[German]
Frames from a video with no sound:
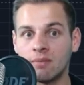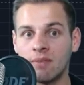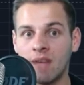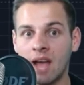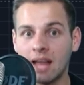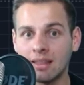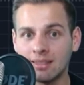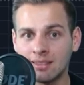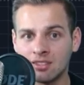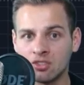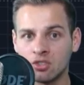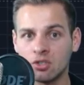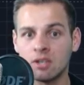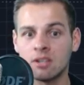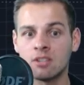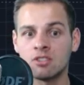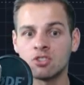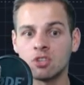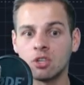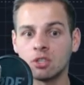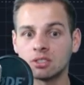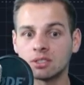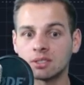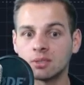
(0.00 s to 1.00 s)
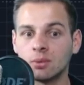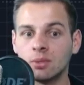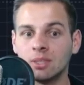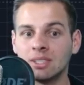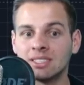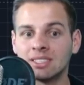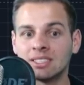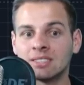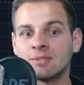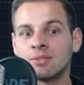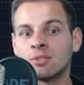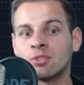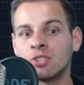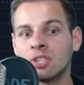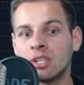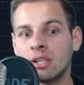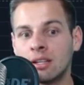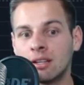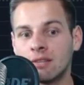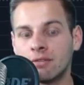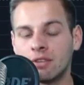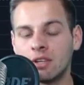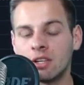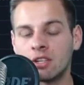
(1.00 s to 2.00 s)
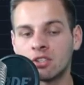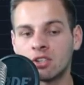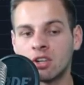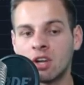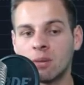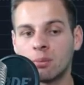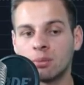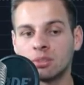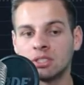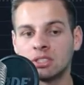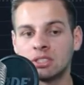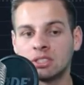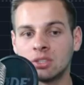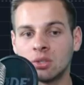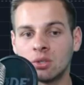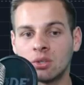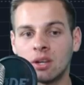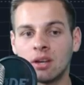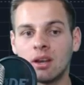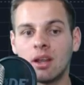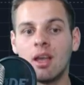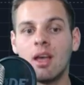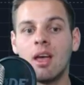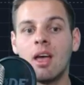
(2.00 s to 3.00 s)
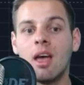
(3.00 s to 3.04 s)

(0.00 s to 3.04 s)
Wir hatten schon einen Short-Squeeze, es wurden viele, viele Short-Positionen